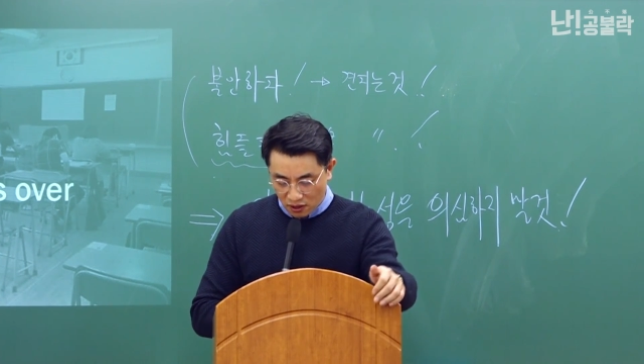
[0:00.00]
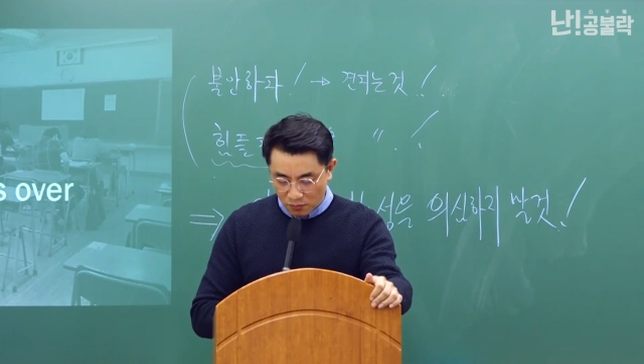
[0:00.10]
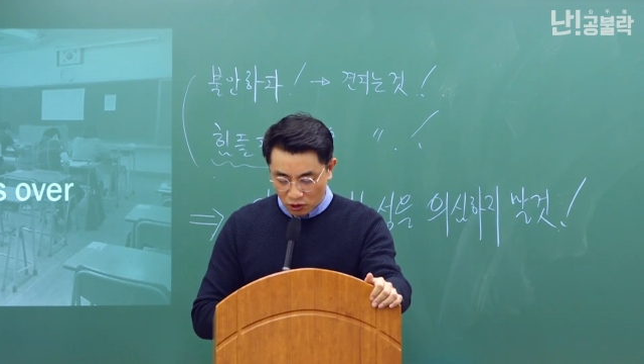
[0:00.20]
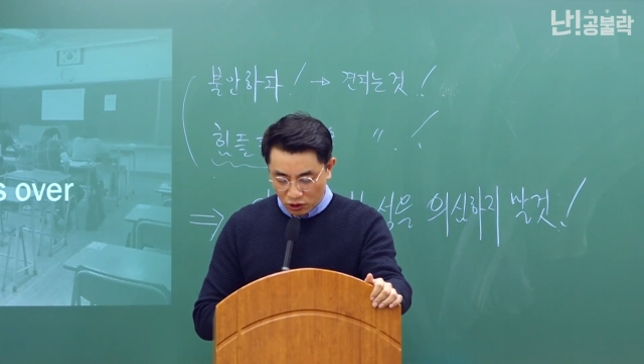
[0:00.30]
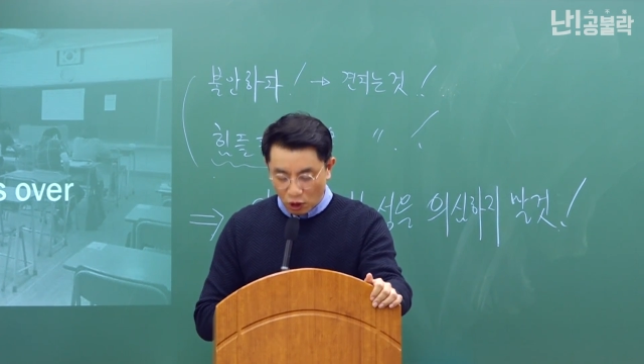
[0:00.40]

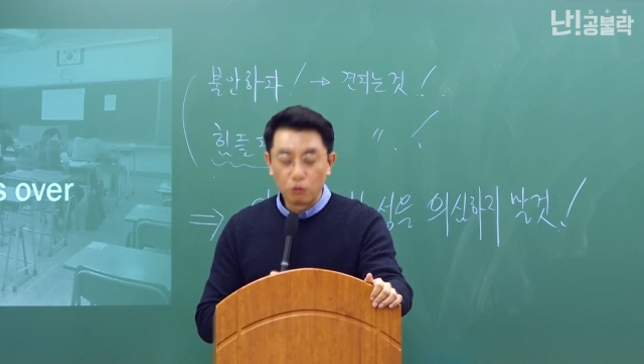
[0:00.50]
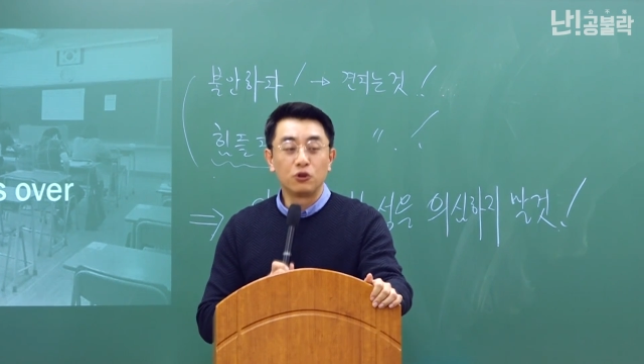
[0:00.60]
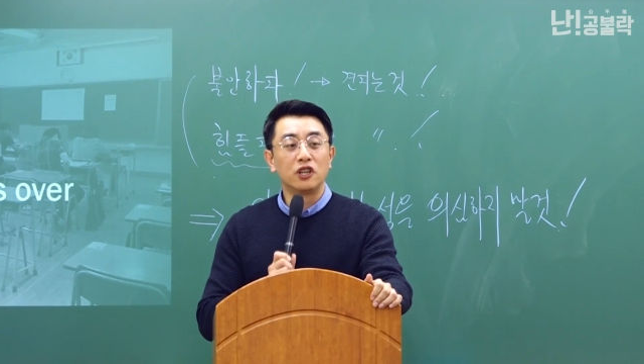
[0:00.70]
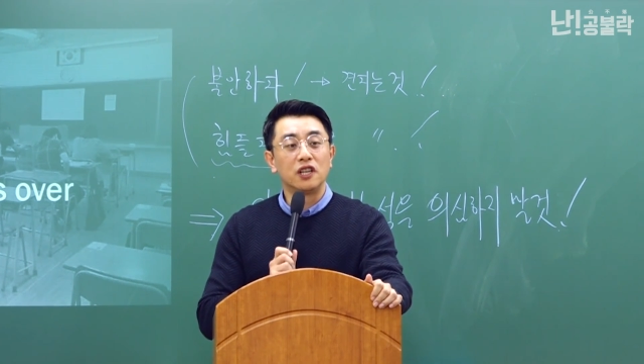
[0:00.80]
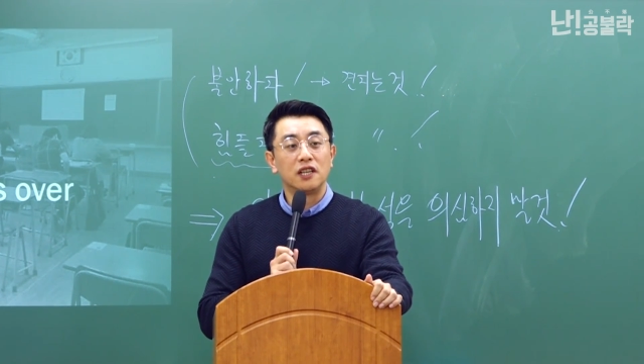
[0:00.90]
이번
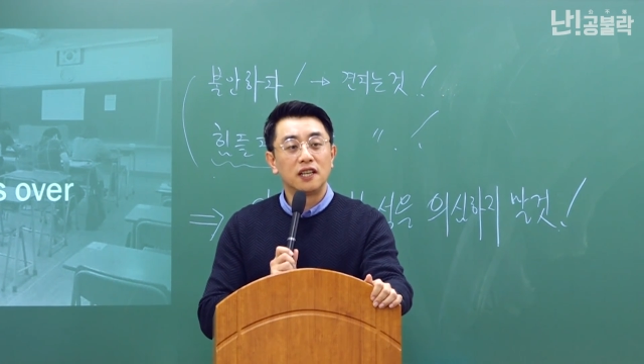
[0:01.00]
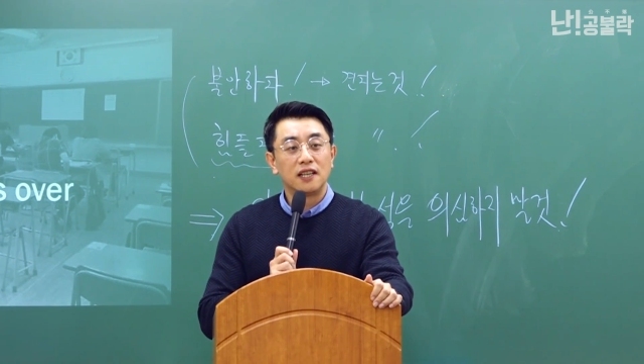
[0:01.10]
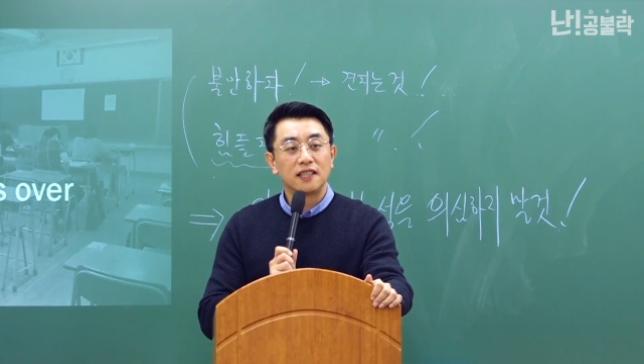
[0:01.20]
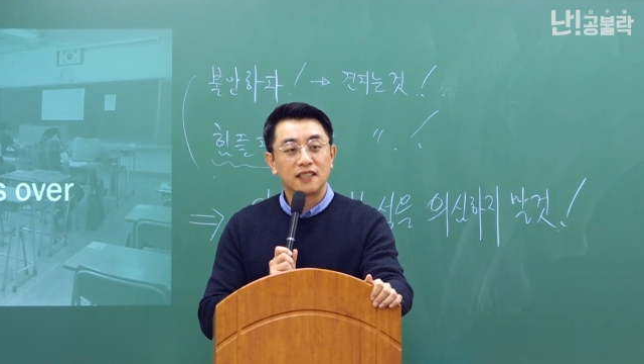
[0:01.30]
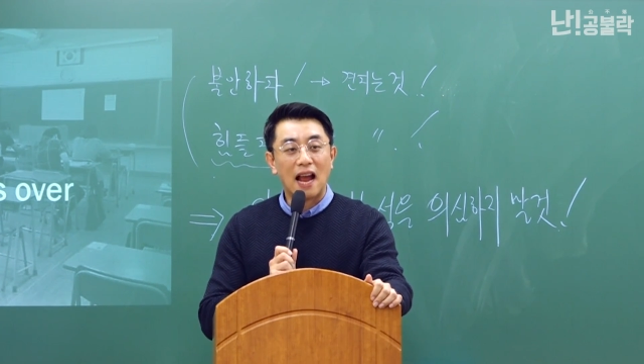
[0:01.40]
겨울을
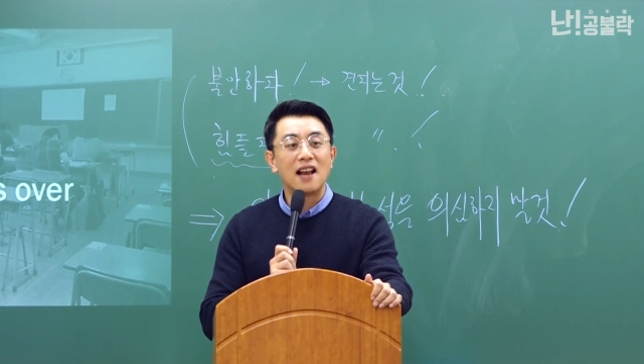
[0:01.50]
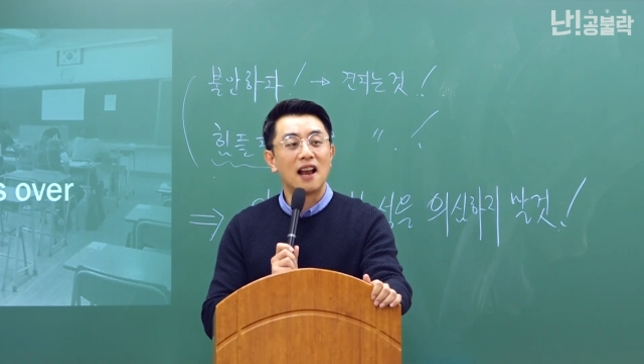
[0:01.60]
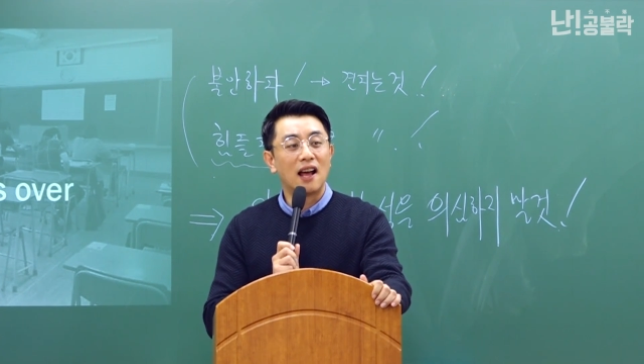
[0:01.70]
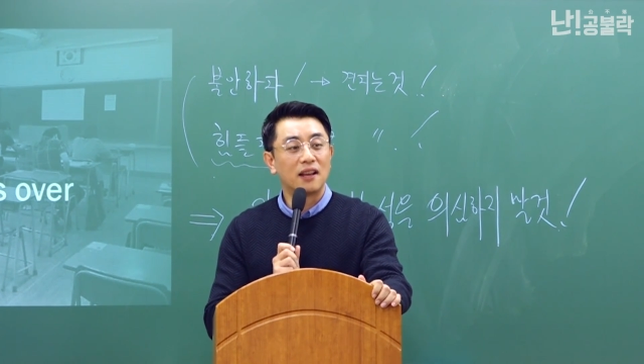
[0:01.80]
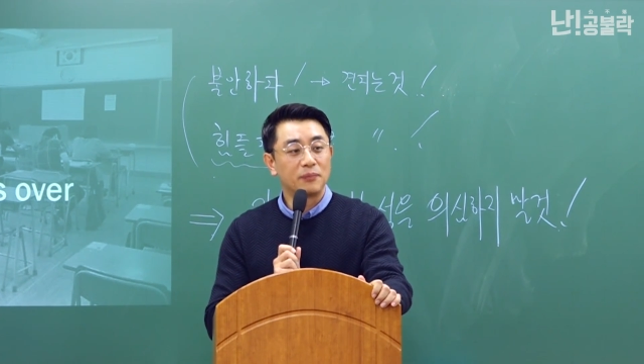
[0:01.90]
잘
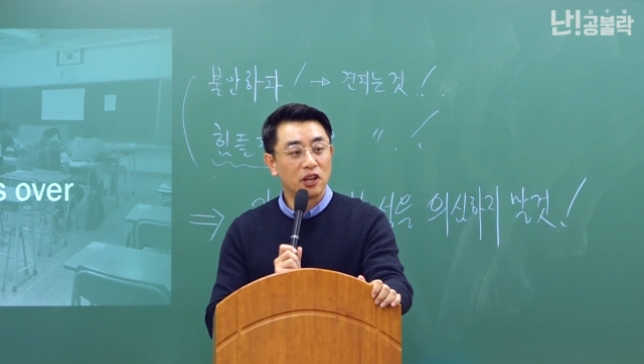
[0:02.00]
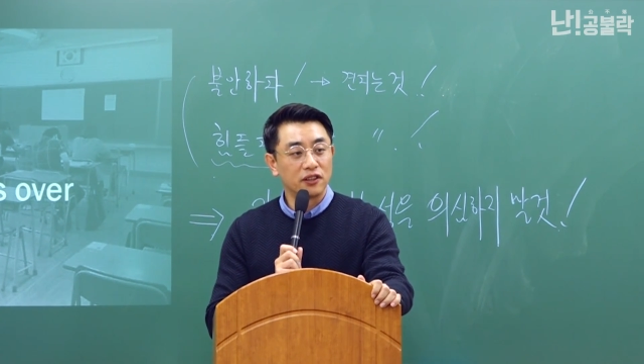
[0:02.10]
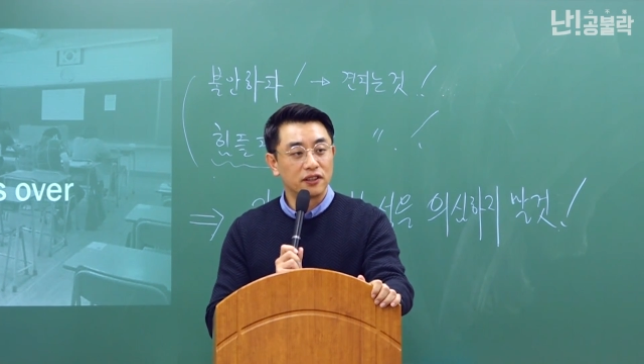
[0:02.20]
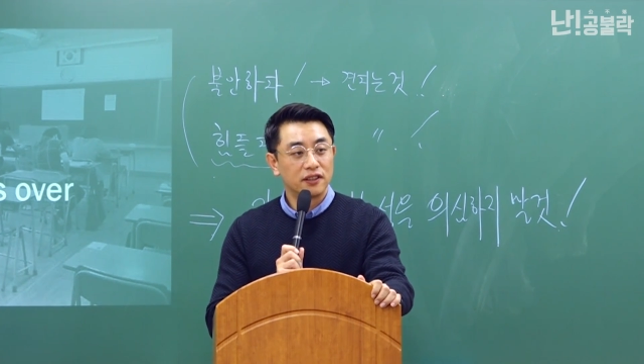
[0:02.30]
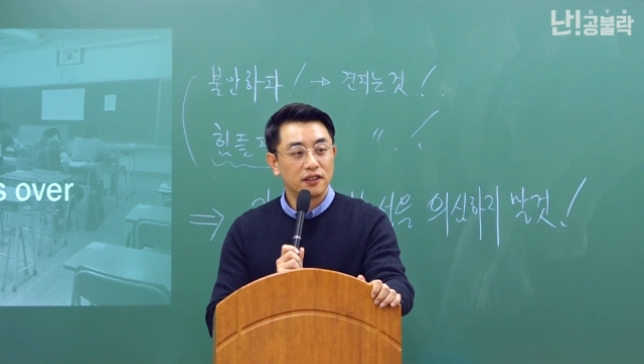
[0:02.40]

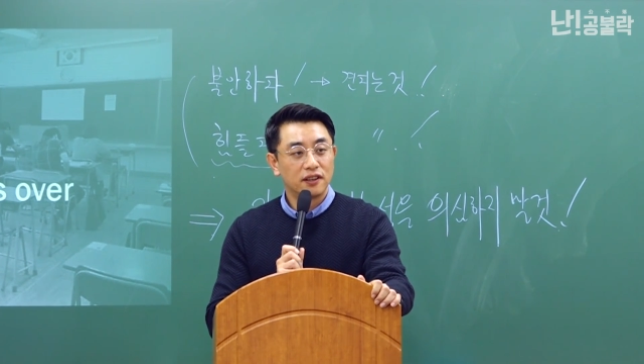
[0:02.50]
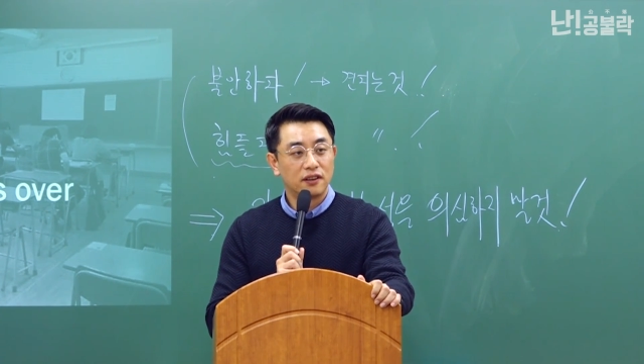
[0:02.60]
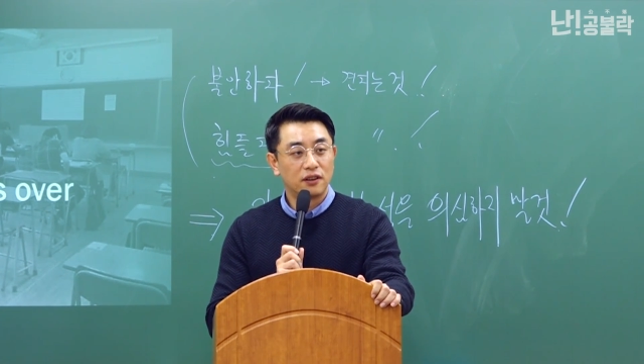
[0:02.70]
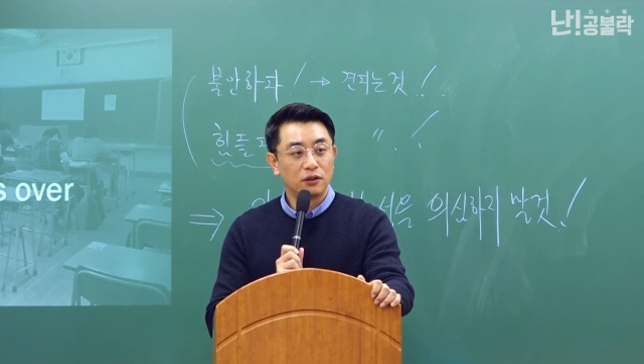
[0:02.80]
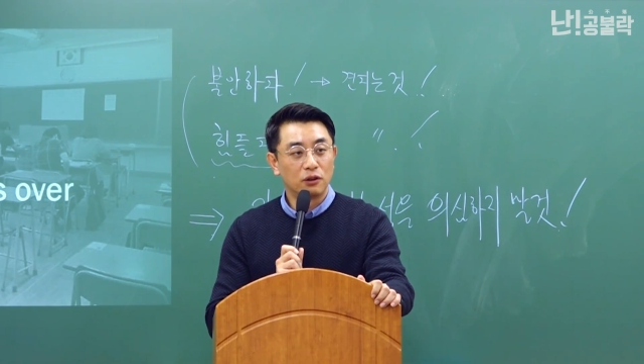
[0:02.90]
나면
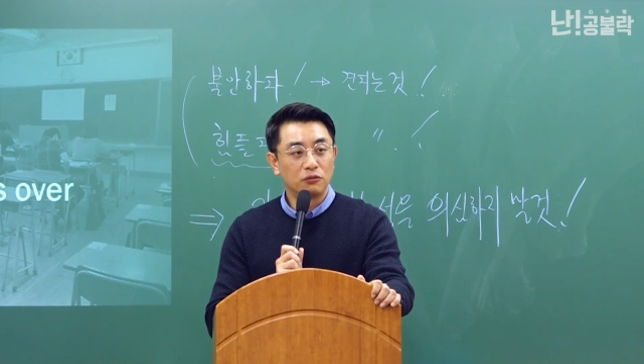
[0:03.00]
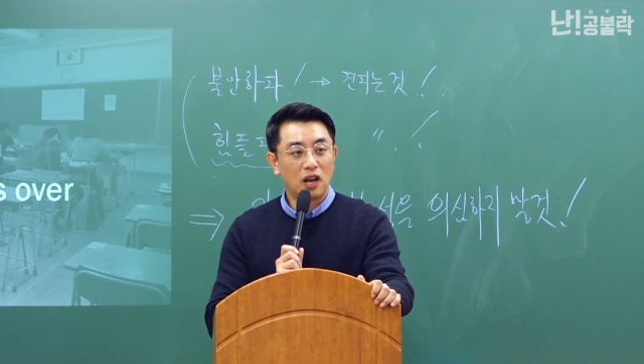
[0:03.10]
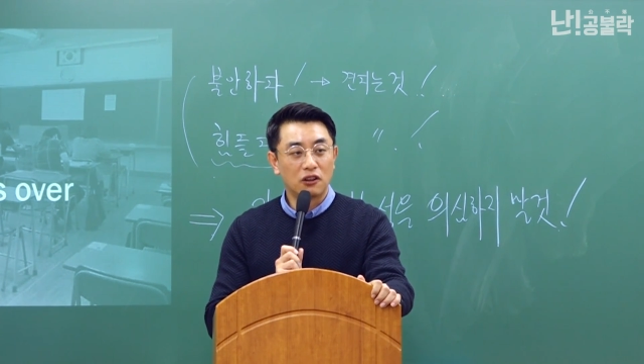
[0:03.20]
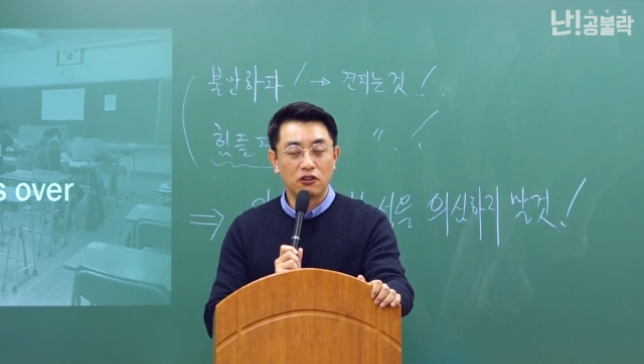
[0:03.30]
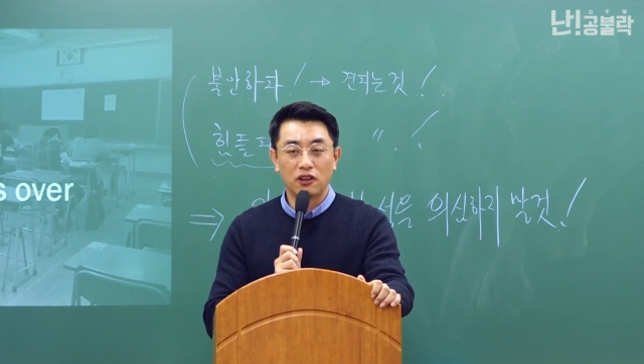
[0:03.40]
어,
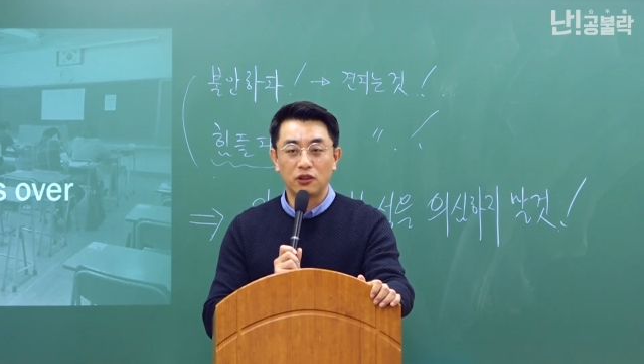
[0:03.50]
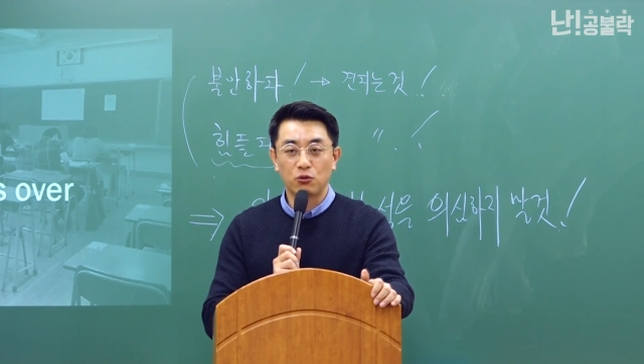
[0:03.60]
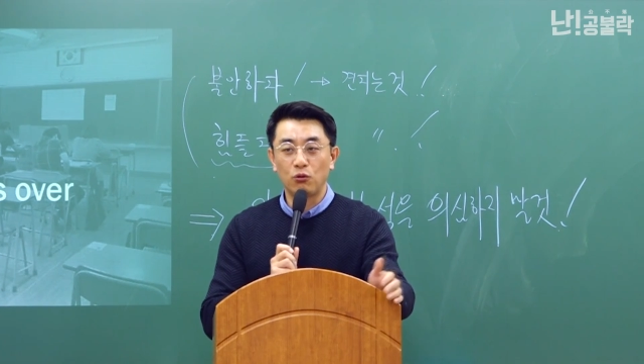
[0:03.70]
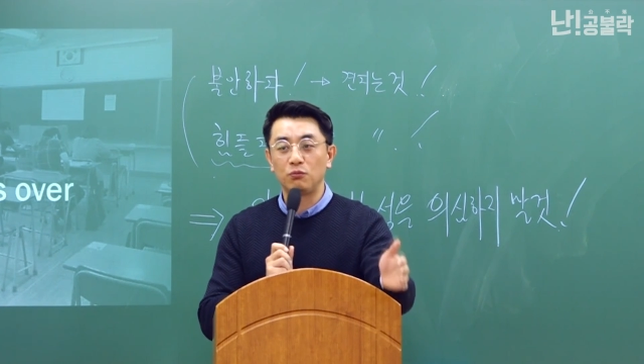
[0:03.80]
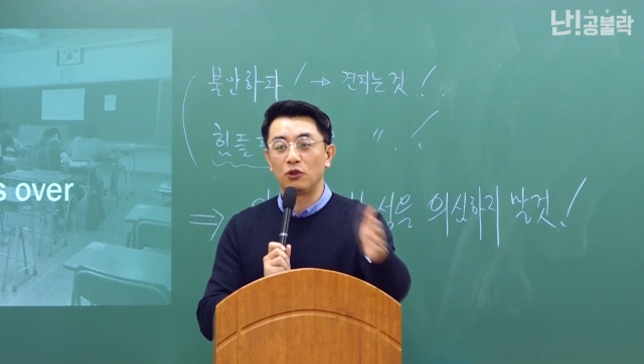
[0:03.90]
여러분들 합격에
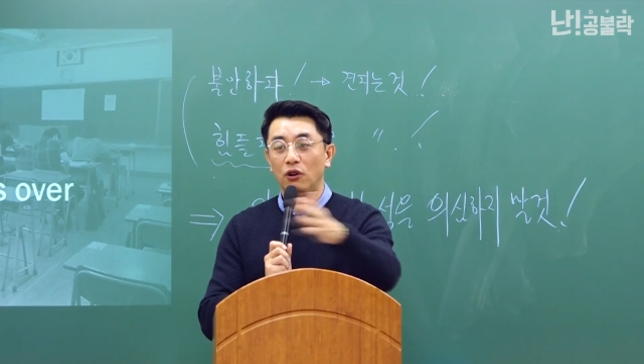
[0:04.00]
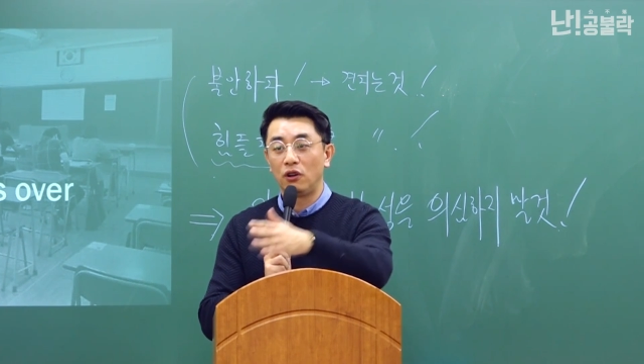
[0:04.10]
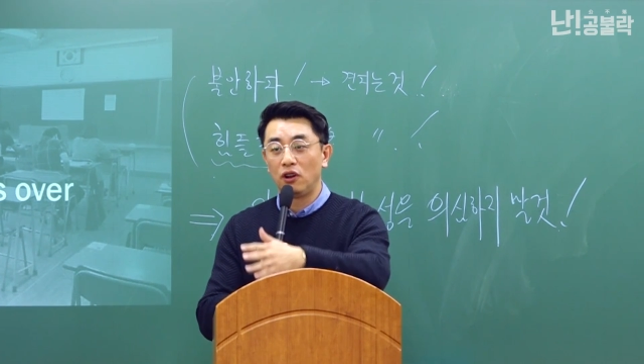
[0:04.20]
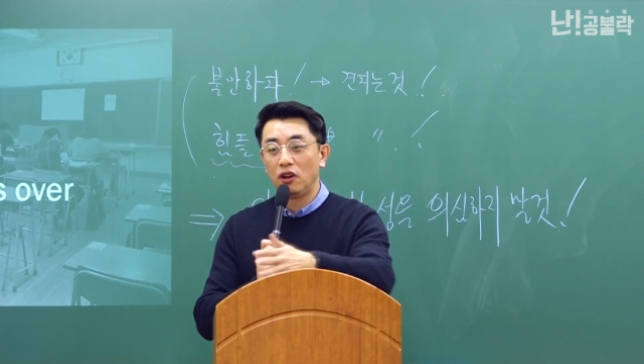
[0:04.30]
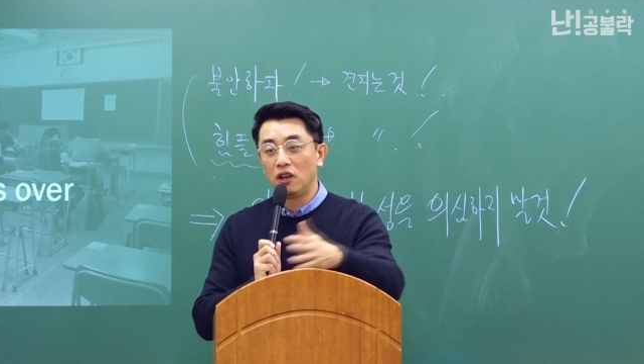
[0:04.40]
조금 더